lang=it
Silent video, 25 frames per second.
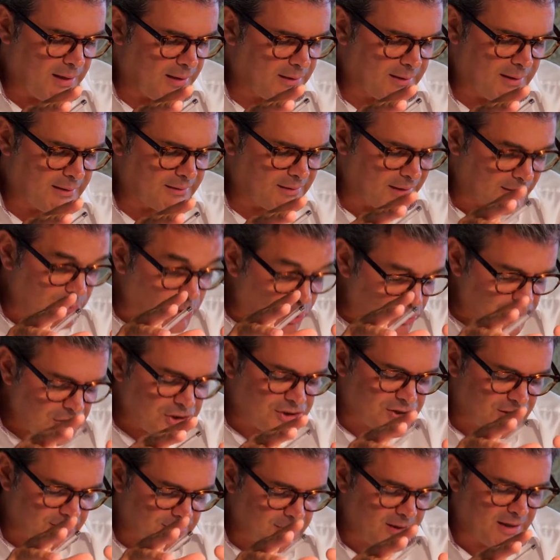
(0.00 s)
eh, di
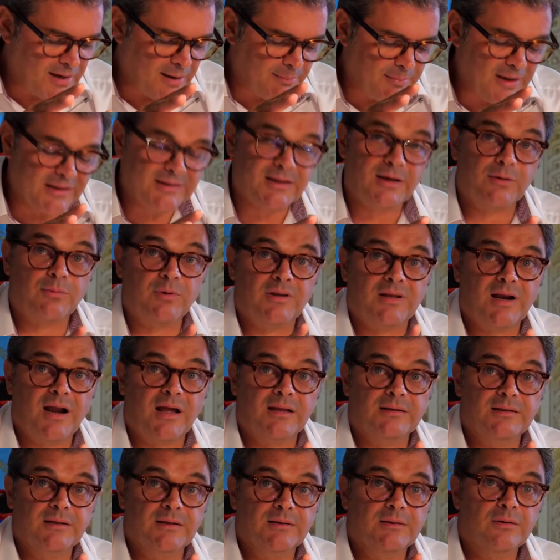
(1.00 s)
12.000 metri
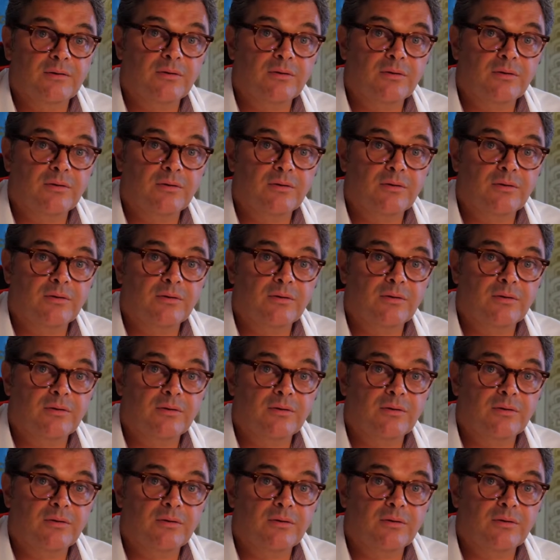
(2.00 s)
quadrati,